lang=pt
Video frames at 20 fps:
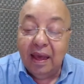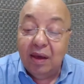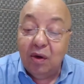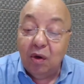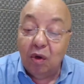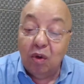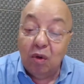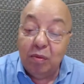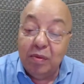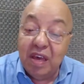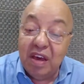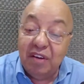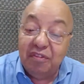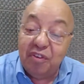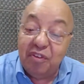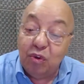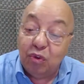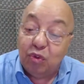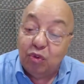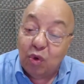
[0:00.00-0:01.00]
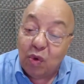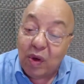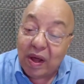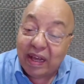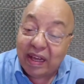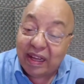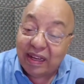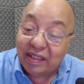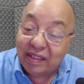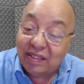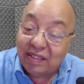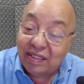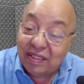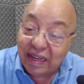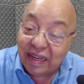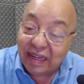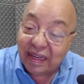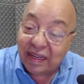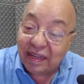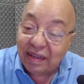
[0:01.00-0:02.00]
A economia voltou a
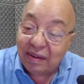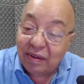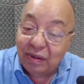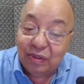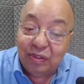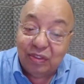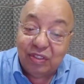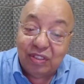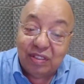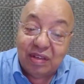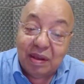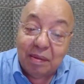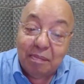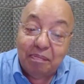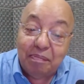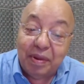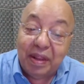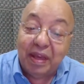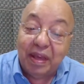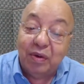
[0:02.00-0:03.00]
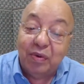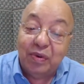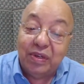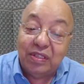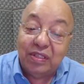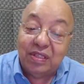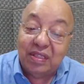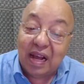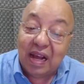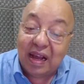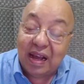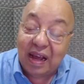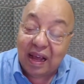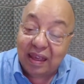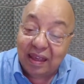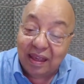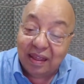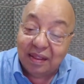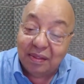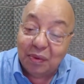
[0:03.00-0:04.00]
crescer, o desemprego está
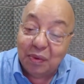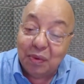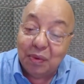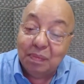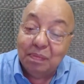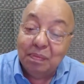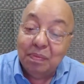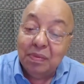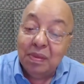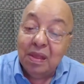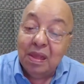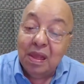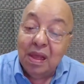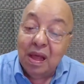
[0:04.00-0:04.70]
caindo,